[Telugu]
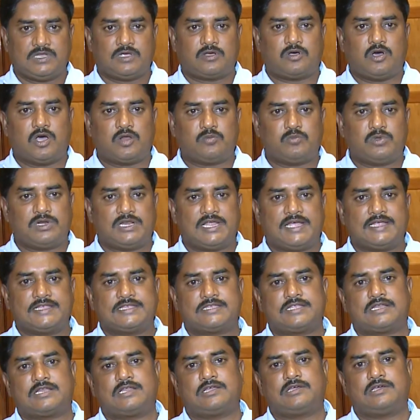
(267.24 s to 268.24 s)
కార్మూర్
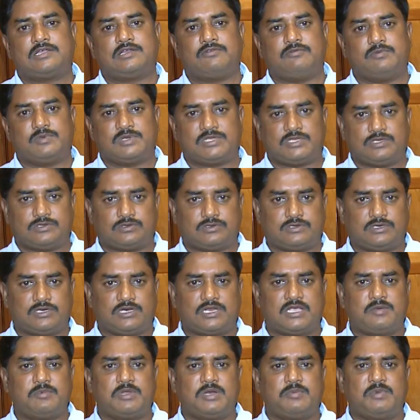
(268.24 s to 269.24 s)
నాగేశ్వరరావు గారు విమర్శిస్తున్నారు
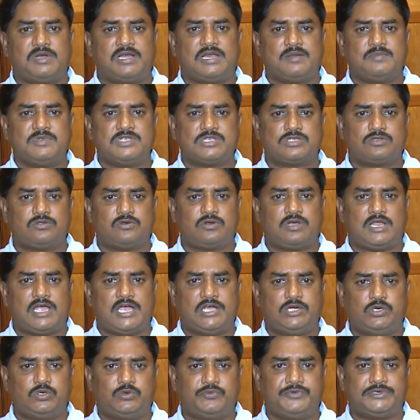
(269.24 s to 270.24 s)
కెమెరామెన్ రమేష్తో
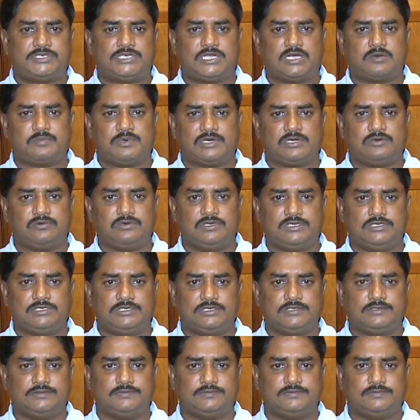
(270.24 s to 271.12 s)
నాయుడు విశాఖపట్నం నుంచి